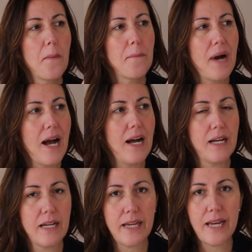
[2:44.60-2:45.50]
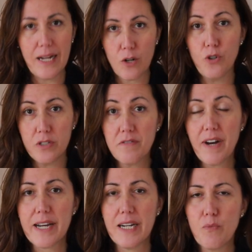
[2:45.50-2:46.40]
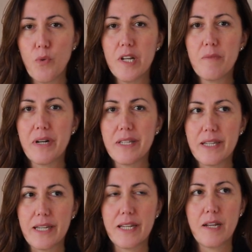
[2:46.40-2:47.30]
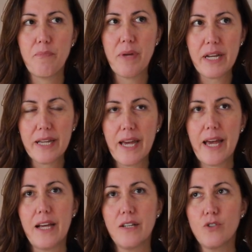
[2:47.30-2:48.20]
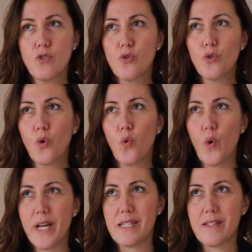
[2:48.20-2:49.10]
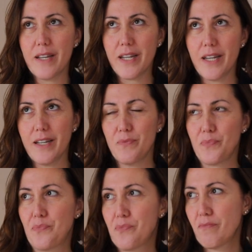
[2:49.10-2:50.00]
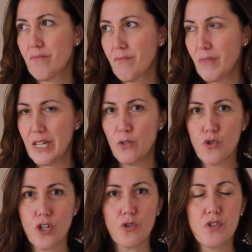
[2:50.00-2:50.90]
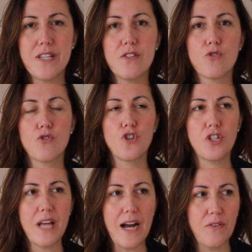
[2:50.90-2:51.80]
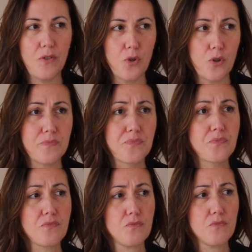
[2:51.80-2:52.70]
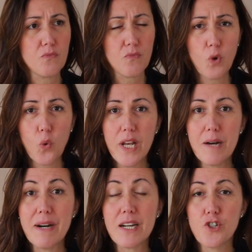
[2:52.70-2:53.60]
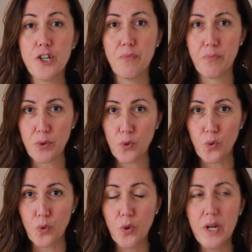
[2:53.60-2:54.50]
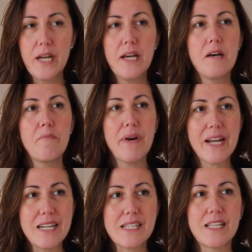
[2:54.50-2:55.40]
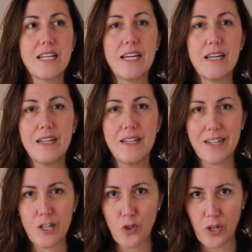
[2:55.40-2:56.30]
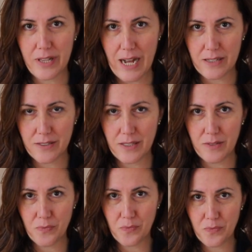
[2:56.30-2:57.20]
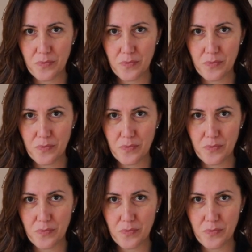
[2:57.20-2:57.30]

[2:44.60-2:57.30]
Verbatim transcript: ma anche a coltivare le buone maniere perché sono queste che in un certo senso ci danno quella marcia in più per essere ricordati